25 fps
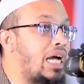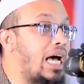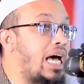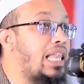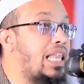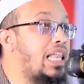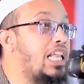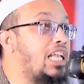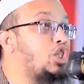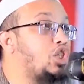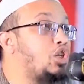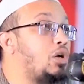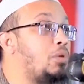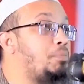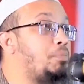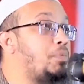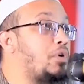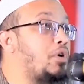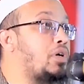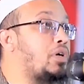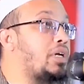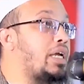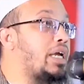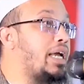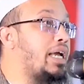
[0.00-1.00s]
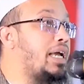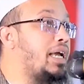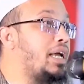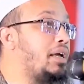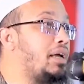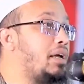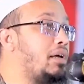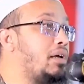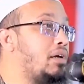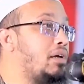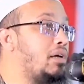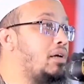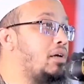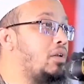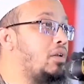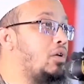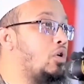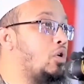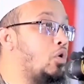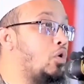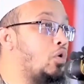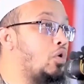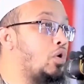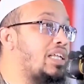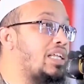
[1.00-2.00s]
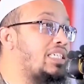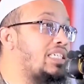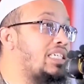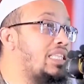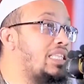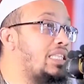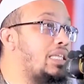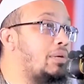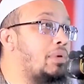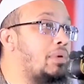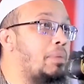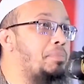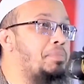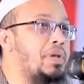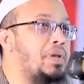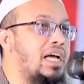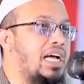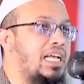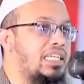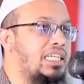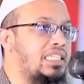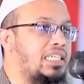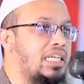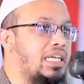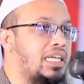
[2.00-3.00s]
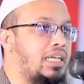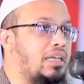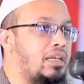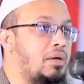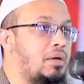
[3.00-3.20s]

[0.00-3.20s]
আল্লাহ সম্পর্কে নোংরা চিন্তা ভাবনা আসে